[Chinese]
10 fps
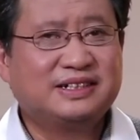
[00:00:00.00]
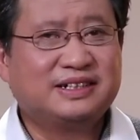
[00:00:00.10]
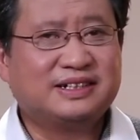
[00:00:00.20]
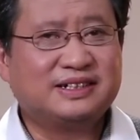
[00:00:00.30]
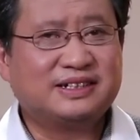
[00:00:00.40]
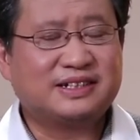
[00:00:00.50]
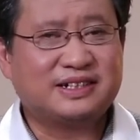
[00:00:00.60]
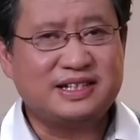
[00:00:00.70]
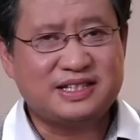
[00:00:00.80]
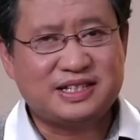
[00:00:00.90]
啊，
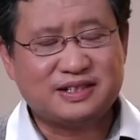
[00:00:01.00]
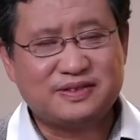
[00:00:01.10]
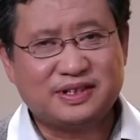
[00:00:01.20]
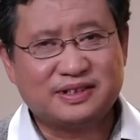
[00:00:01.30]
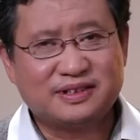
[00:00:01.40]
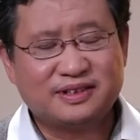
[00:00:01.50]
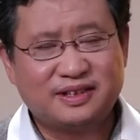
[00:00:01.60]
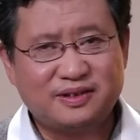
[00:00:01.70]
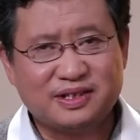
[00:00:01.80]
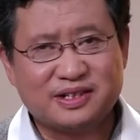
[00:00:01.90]
实际情况
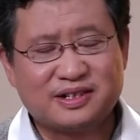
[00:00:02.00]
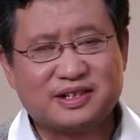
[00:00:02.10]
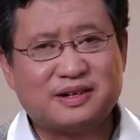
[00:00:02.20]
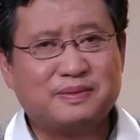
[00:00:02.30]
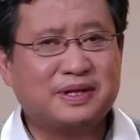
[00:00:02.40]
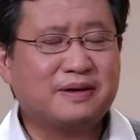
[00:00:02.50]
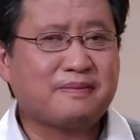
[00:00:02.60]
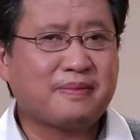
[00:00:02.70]
到底是什么呢？